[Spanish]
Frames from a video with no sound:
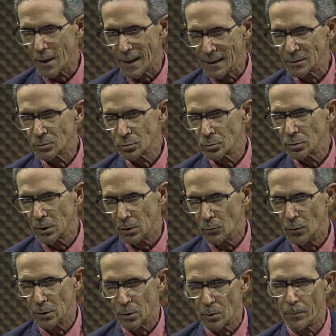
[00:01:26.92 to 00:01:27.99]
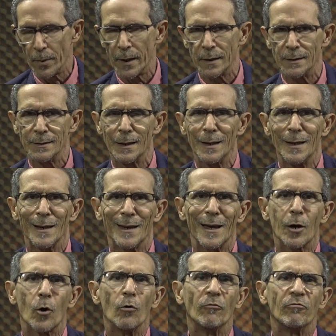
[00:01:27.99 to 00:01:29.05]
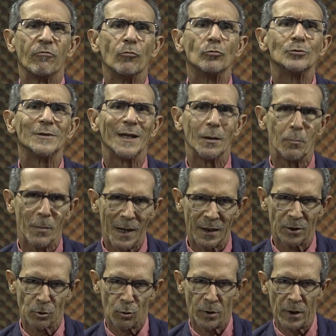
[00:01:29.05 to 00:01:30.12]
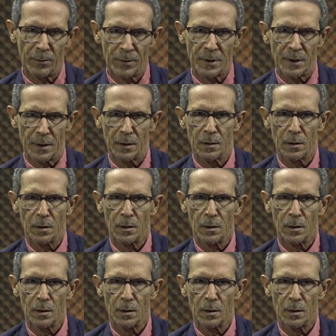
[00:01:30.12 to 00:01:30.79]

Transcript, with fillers: caso, en nuestro país, que confunden más todavía.